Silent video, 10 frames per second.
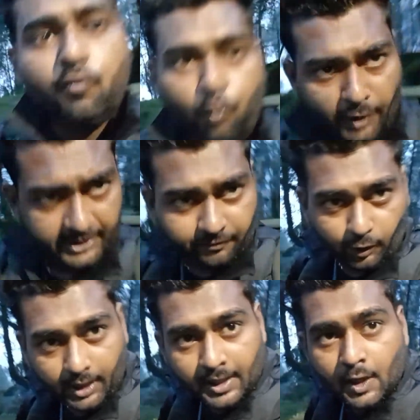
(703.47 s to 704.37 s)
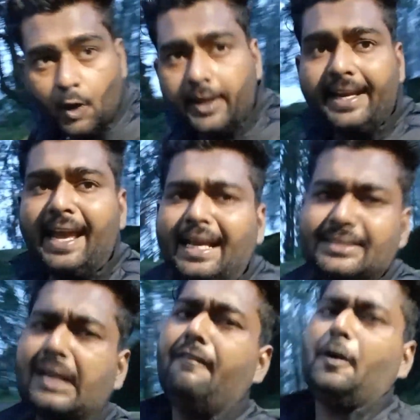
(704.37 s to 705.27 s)
वाटरफॉल और एक
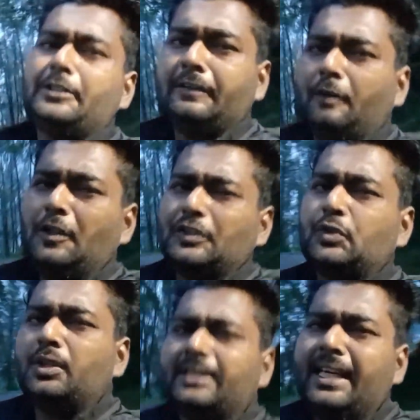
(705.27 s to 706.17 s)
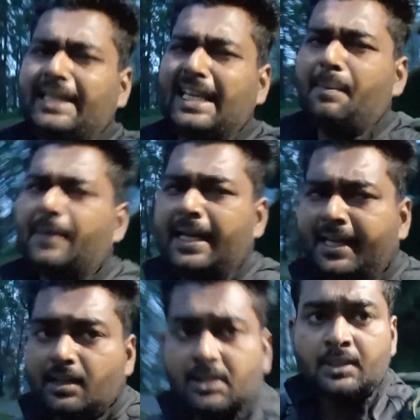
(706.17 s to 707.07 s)
ऐसा वाटरफॉल जिसको देख के आप कहेंगे